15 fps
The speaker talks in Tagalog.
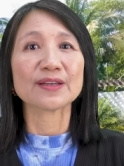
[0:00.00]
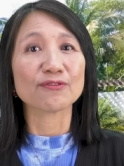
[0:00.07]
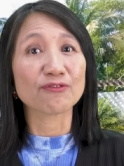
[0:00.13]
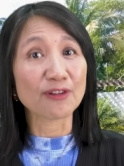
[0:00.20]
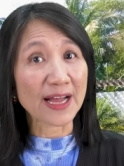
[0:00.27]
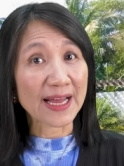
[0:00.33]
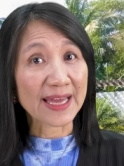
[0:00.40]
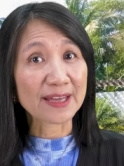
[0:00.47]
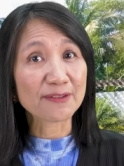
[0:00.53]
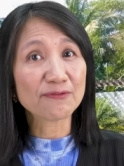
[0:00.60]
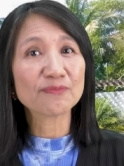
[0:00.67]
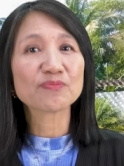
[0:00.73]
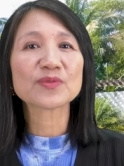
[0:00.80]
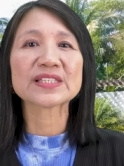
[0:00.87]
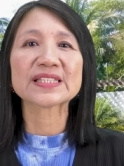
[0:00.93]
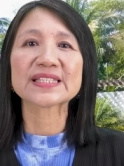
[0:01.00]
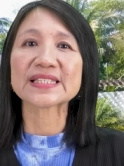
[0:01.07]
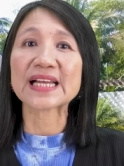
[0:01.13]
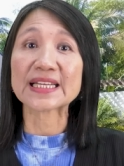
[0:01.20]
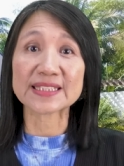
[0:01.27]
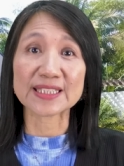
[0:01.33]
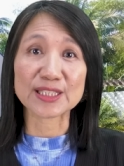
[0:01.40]
Five,
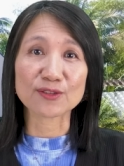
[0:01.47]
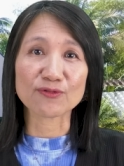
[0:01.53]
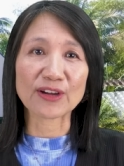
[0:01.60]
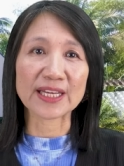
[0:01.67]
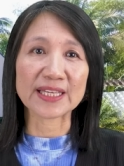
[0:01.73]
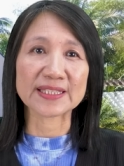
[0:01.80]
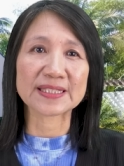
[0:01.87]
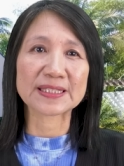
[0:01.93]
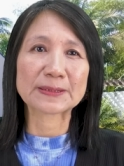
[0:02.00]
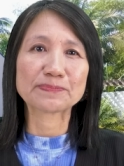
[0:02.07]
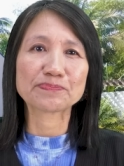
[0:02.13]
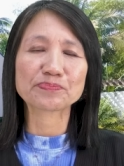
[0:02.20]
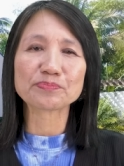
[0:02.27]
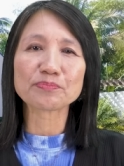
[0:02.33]
satisfies.